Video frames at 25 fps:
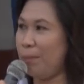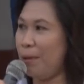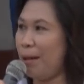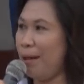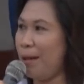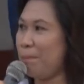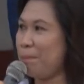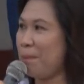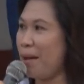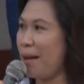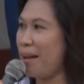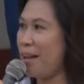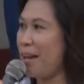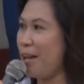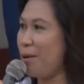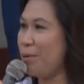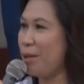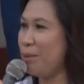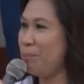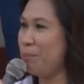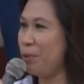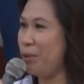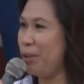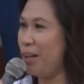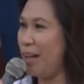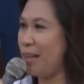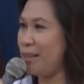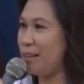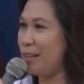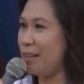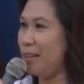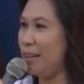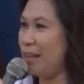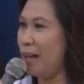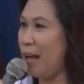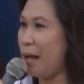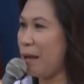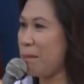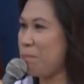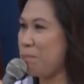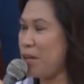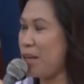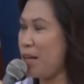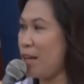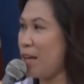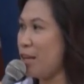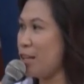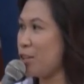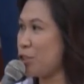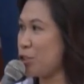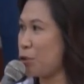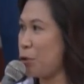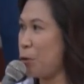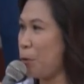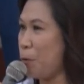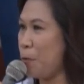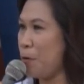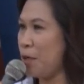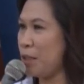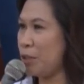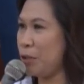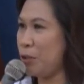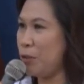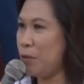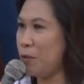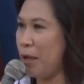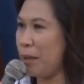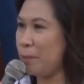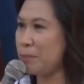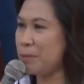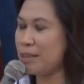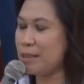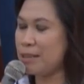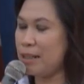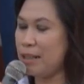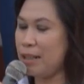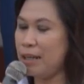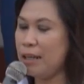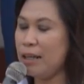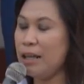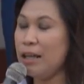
Palakpakan naman po natin ang IPHO at QMC.